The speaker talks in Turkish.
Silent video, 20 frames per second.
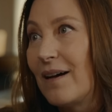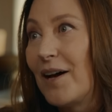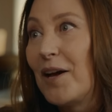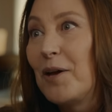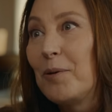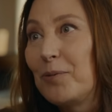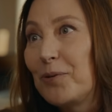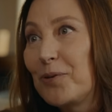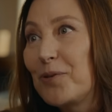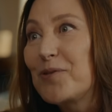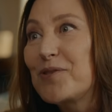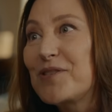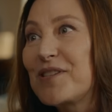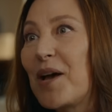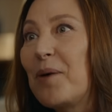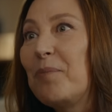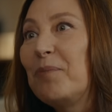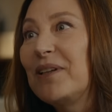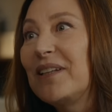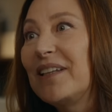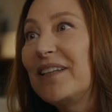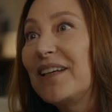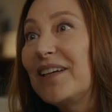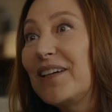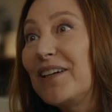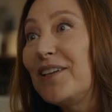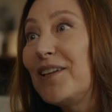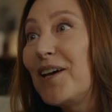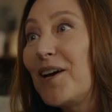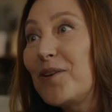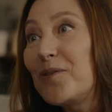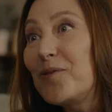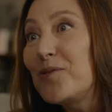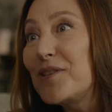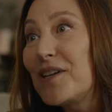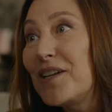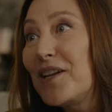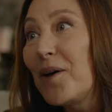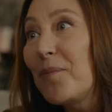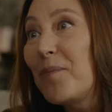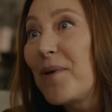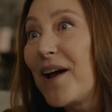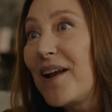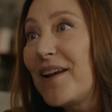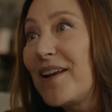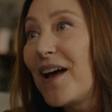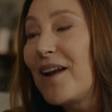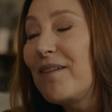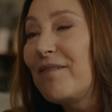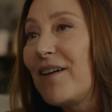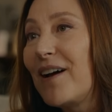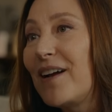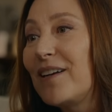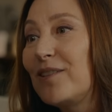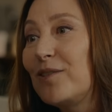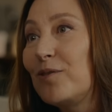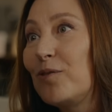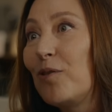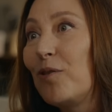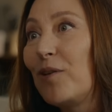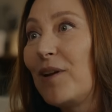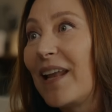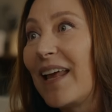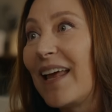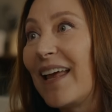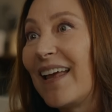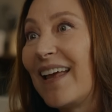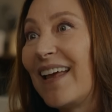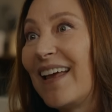Ay bugün sen bana ne kadar güzel haberler verdin öyle.